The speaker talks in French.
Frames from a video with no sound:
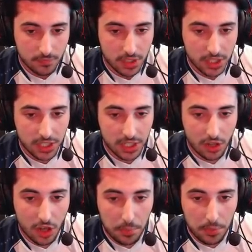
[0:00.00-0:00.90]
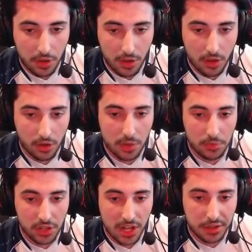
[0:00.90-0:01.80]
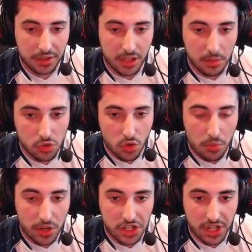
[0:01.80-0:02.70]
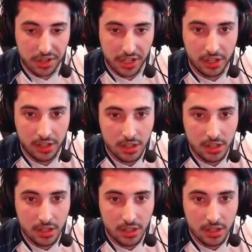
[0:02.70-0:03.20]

Ok, hop. Un golem de glace et un bûcheron pour aller gérer ça.